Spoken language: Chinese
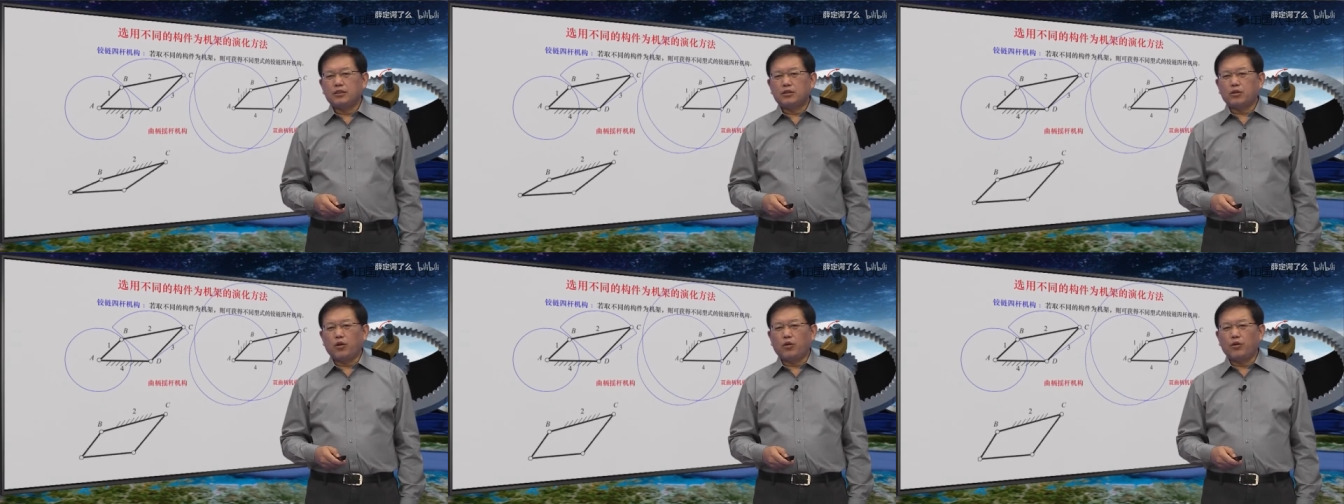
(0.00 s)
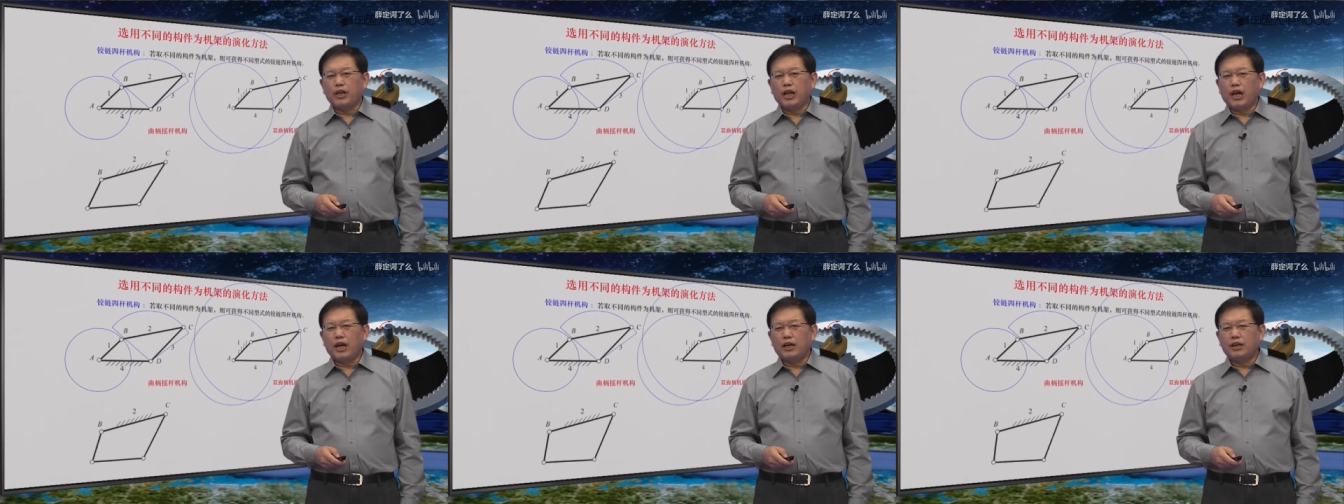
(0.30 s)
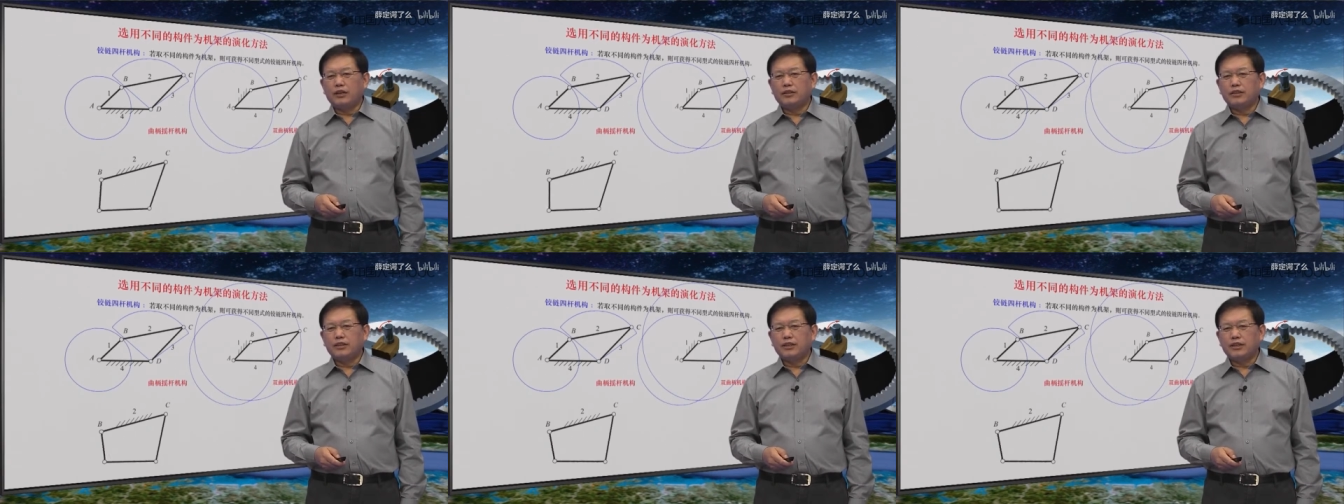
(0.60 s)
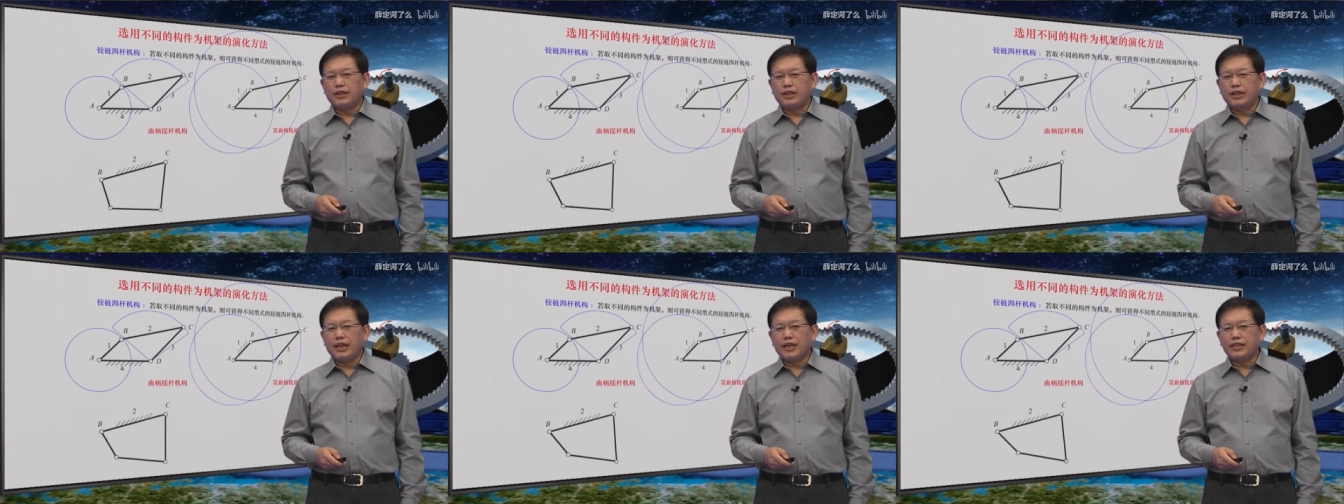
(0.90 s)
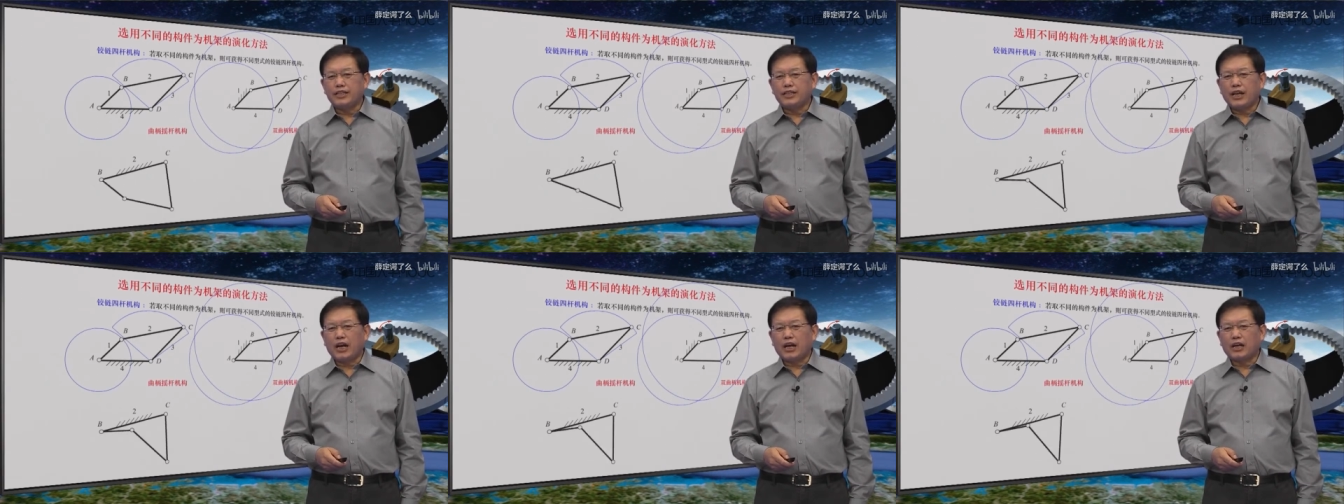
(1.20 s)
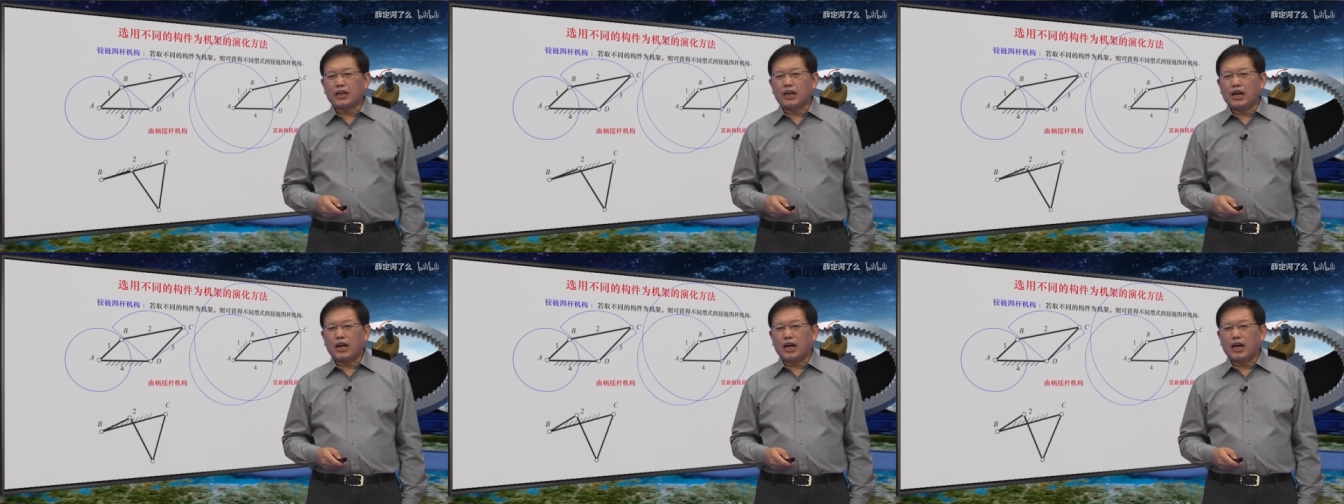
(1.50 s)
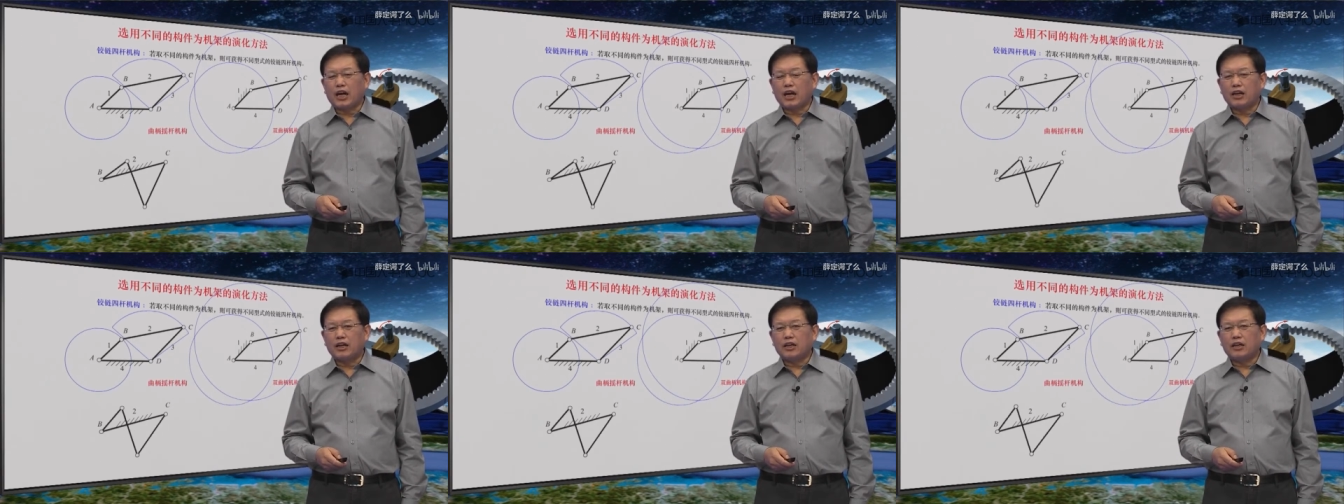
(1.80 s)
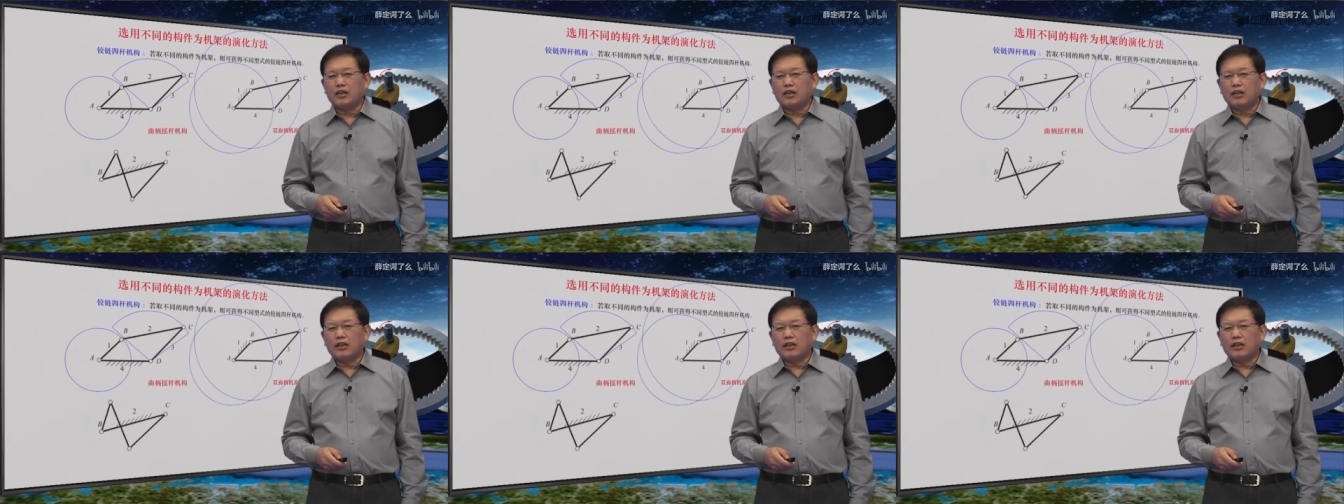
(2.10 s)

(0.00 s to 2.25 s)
同样连架杆儿